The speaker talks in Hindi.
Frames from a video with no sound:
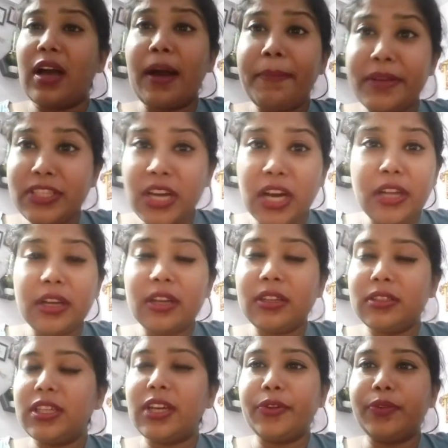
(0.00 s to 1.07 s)
हाँ मैं जा हाँ
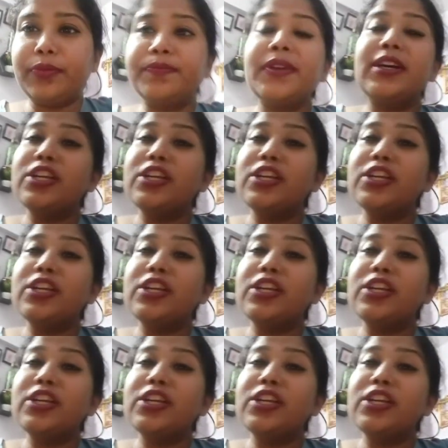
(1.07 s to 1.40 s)
जा रही हूँ